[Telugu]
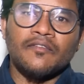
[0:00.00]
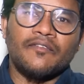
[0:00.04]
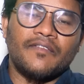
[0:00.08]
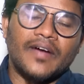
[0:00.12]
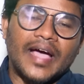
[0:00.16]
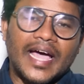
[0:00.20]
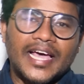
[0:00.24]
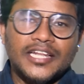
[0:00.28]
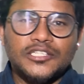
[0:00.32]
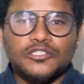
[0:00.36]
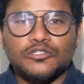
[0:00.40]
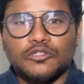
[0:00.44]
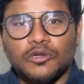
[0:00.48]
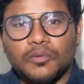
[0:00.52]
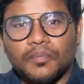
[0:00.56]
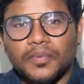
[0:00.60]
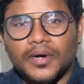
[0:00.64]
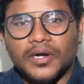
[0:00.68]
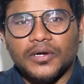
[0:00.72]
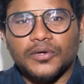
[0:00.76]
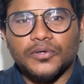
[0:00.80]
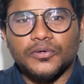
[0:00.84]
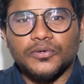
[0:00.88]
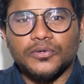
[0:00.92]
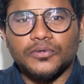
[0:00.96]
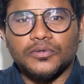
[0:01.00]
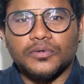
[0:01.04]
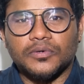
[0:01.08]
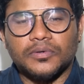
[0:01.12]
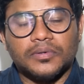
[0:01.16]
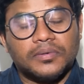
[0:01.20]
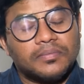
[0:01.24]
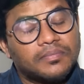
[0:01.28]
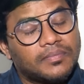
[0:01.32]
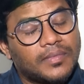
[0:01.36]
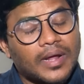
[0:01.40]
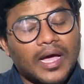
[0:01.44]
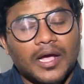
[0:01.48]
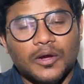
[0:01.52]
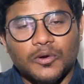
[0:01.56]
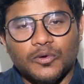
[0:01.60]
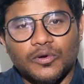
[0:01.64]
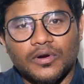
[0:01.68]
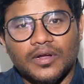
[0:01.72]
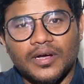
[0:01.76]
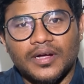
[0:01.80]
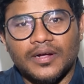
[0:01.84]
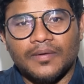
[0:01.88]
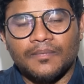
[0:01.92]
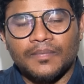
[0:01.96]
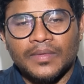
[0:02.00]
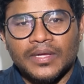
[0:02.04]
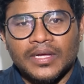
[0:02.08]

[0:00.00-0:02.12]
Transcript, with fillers: ఫ్యాన్స్తో పాటు నాకు కూడా